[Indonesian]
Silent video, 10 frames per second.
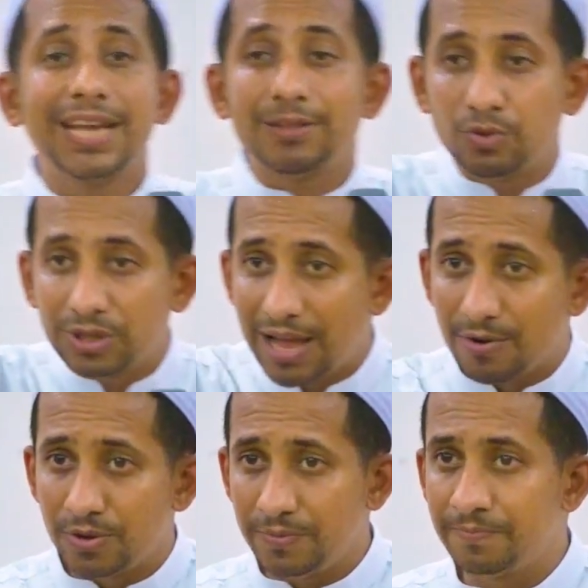satu
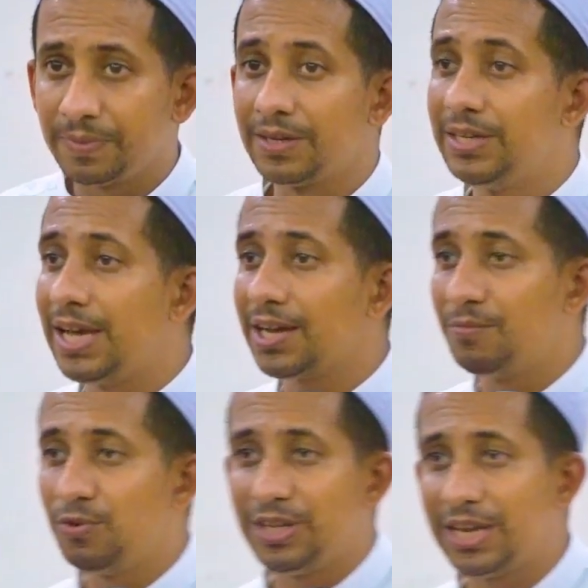tahun dia
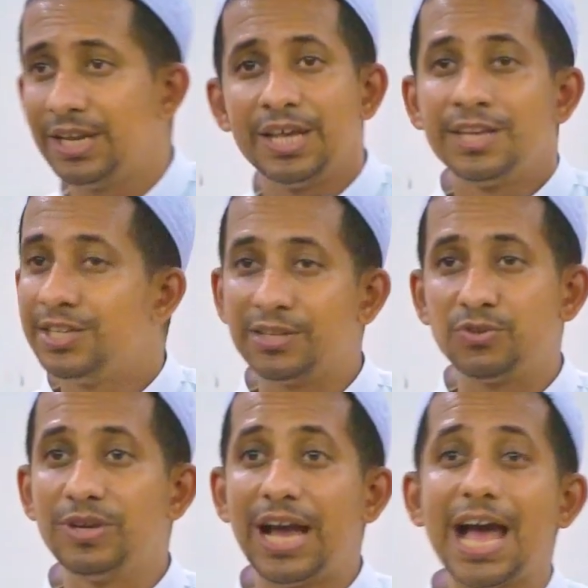kemudian ya
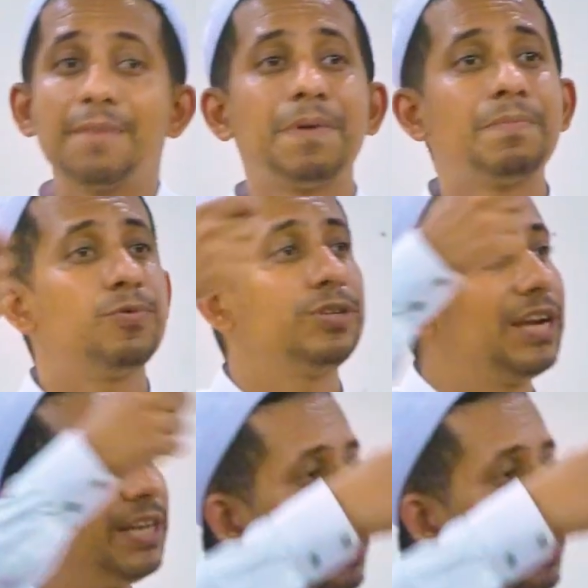sudah apapun yang